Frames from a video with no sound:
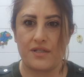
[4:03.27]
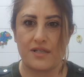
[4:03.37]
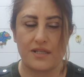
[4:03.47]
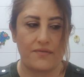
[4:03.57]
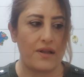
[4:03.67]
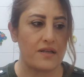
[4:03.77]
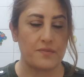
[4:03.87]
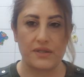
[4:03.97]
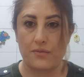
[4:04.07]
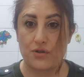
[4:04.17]
интересовалась,
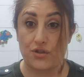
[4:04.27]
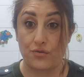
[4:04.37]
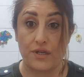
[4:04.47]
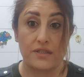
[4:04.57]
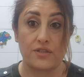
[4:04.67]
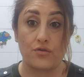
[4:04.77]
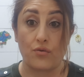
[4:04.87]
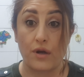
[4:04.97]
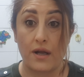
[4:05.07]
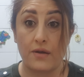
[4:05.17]
потому что у нас есть
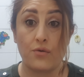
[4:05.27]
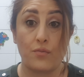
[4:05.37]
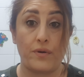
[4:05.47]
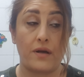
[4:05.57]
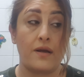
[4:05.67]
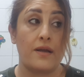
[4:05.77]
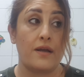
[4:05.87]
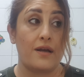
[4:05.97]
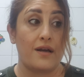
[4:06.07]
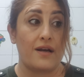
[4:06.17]
другая группа,
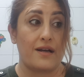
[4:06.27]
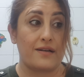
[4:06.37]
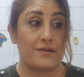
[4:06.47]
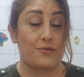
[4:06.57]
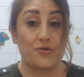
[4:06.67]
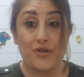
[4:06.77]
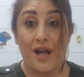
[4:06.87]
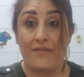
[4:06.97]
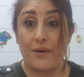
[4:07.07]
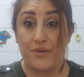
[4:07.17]

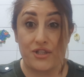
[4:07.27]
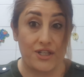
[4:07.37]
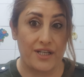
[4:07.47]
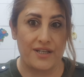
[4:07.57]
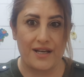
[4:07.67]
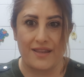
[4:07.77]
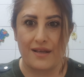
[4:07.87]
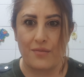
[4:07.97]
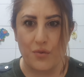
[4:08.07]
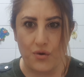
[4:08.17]
куда вообще ни
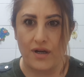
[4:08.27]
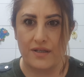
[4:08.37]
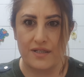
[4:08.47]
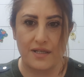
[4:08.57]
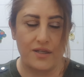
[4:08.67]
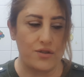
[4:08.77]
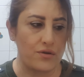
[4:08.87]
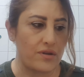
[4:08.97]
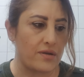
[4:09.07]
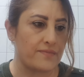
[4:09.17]
одна муха не
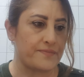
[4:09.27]
зайдет –